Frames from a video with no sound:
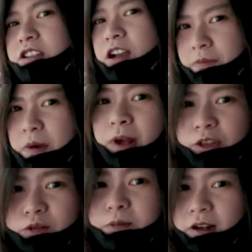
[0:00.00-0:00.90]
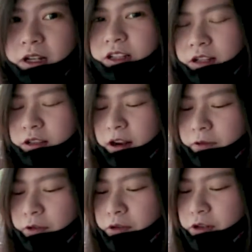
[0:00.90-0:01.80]
sangat membantu banget yang
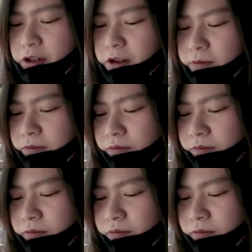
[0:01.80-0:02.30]
drive-thru ini.